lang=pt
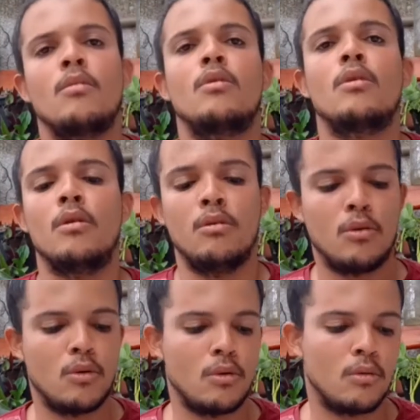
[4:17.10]
Então eu
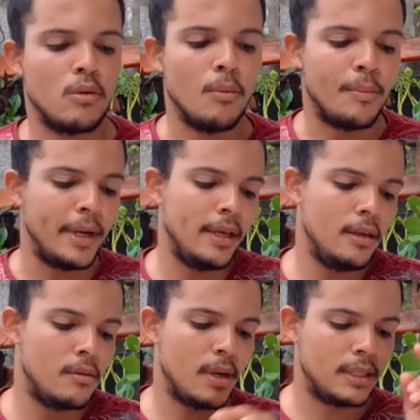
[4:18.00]
comprei
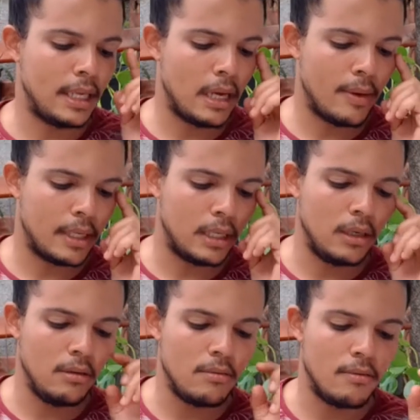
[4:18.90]
esse material aqui,
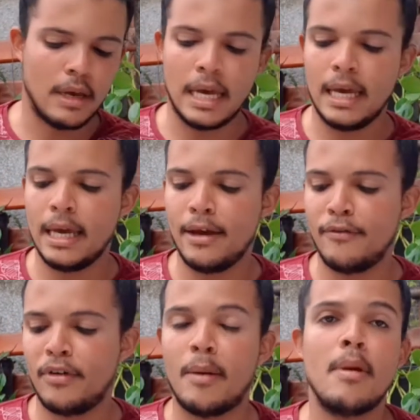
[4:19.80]
é,
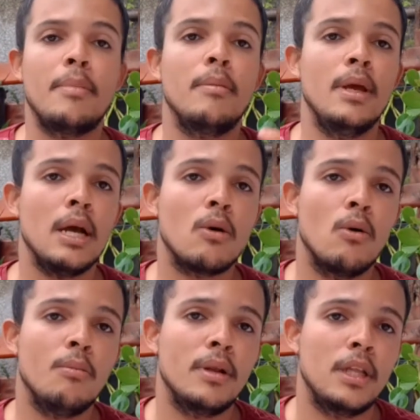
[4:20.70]
foi a minha primeira
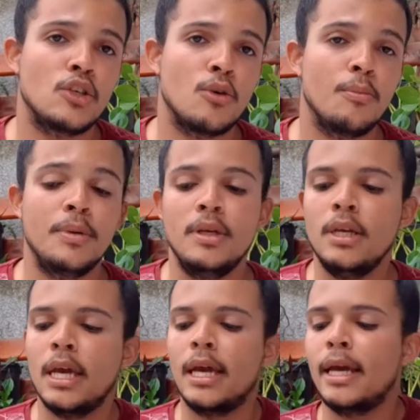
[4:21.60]
compra na Shopee,
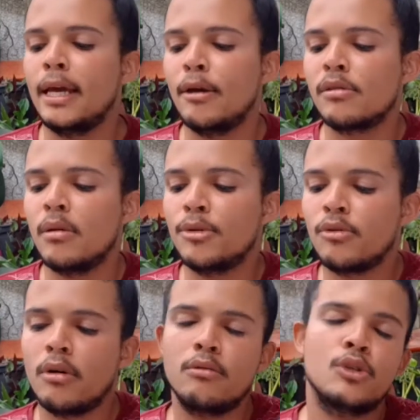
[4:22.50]
é, eu sempre
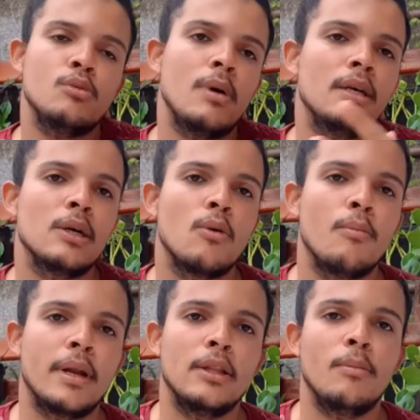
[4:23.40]
estou acostumado a
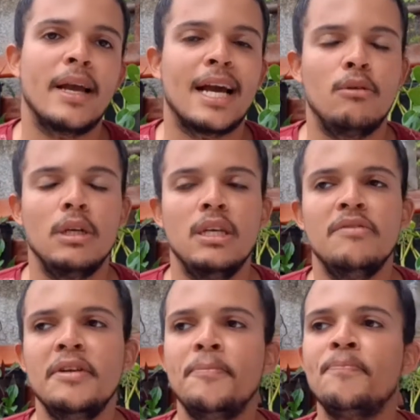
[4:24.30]
comprar no Mercado
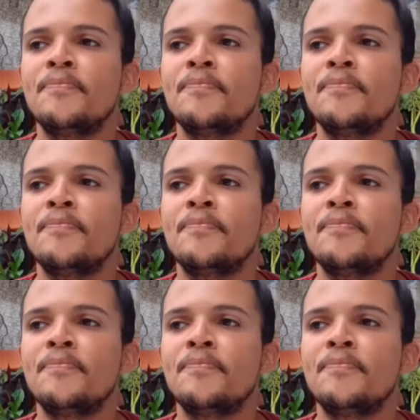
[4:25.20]
Livre